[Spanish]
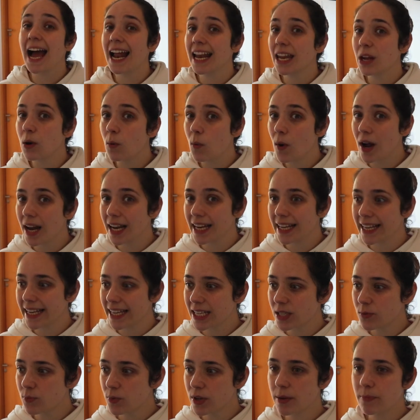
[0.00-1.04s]
Al igual que
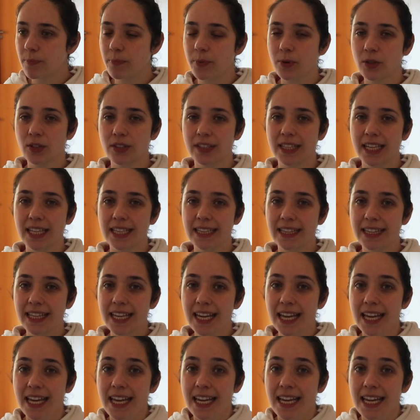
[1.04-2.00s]
es muy importante